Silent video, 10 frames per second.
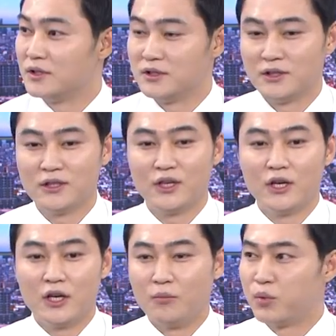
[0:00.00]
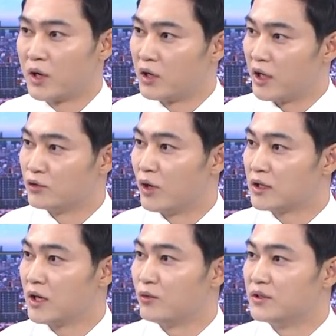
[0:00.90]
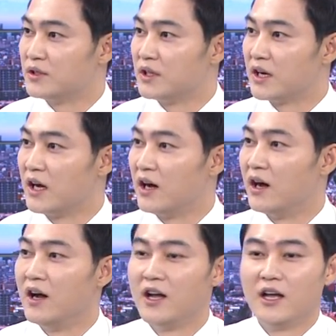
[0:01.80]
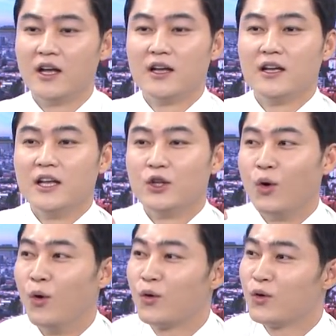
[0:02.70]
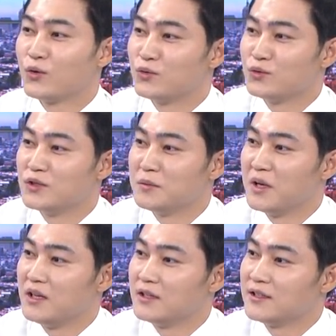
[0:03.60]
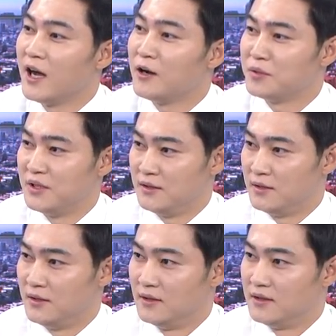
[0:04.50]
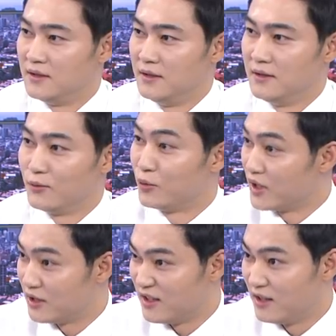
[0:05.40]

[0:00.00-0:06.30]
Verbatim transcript: 있듯이 인프라를 계속 확대하고 있으니까 네. 도쿄 중심에 있는 상업 시설들 음. 우리가 있던